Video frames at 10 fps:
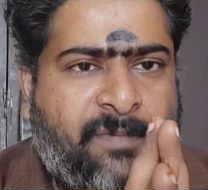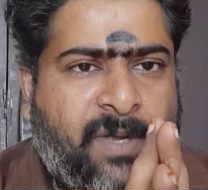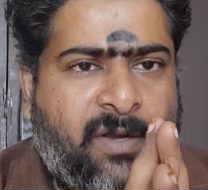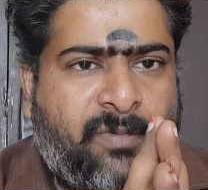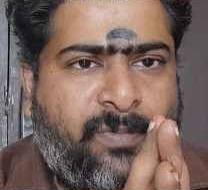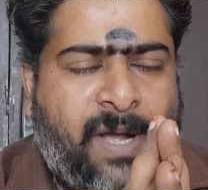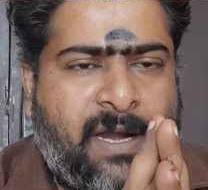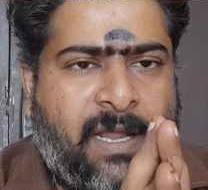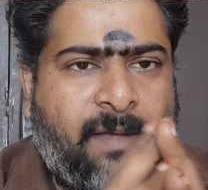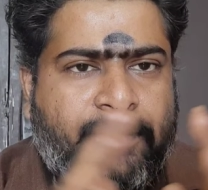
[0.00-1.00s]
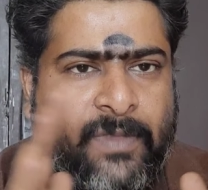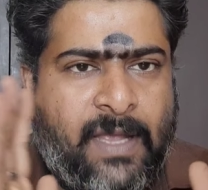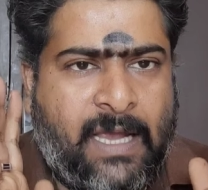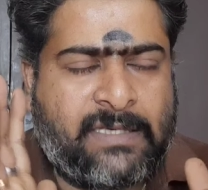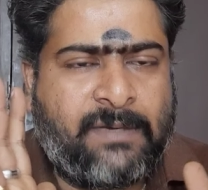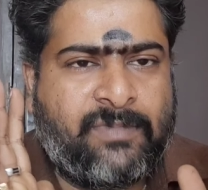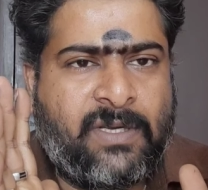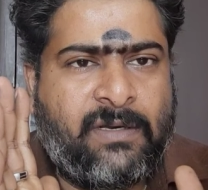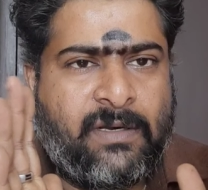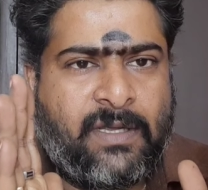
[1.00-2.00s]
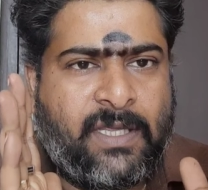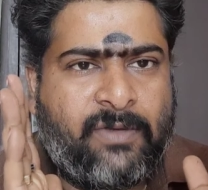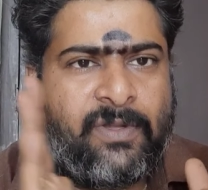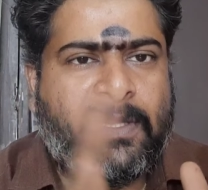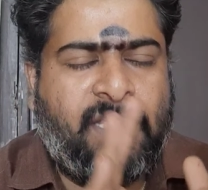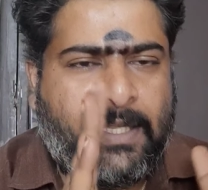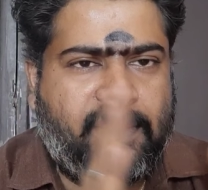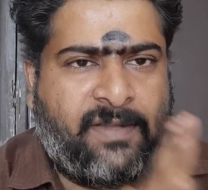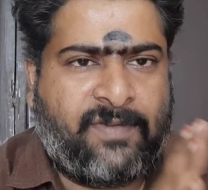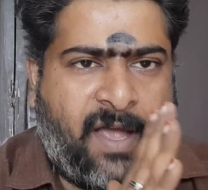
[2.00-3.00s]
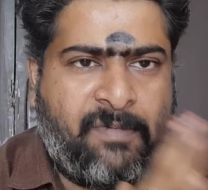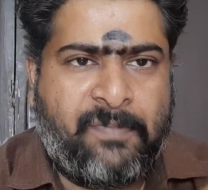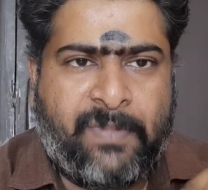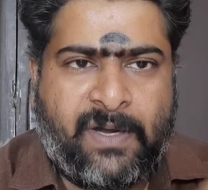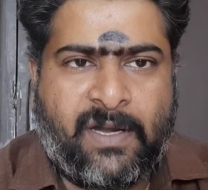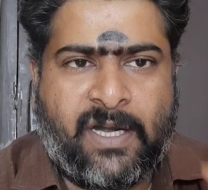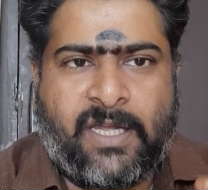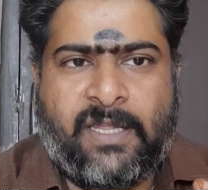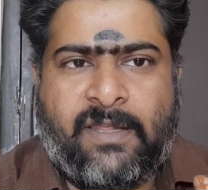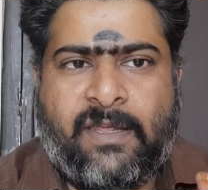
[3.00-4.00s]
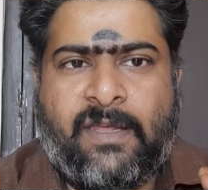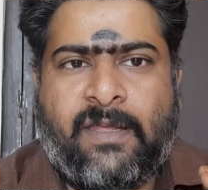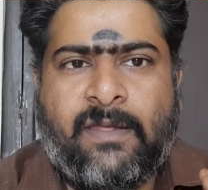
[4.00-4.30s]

நம்ம இன்னும் பார்க்கல அசம்ஷன் இது வந்து இந்த சாபம் பெற்றிருக்குது